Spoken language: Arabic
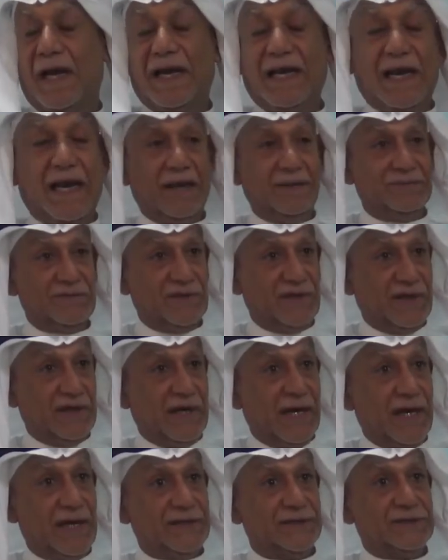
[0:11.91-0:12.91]
الحمد
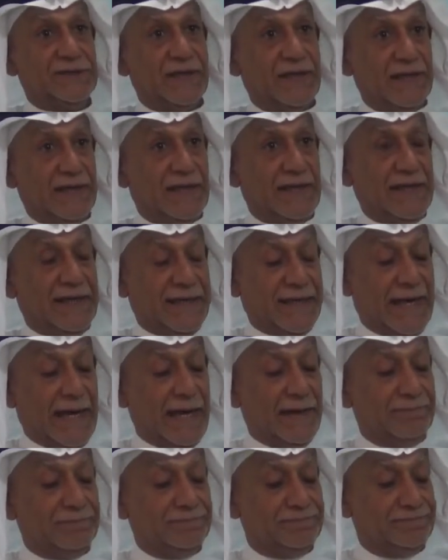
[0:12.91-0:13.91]
لله جليل
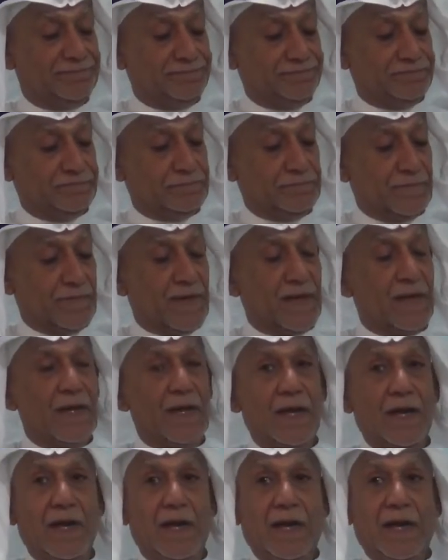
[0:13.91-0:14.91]
النعم
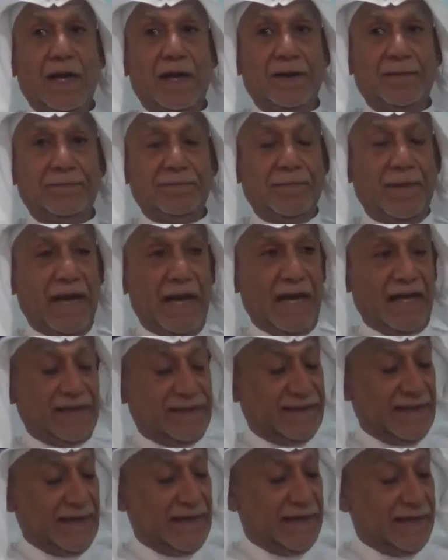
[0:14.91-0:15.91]
باعث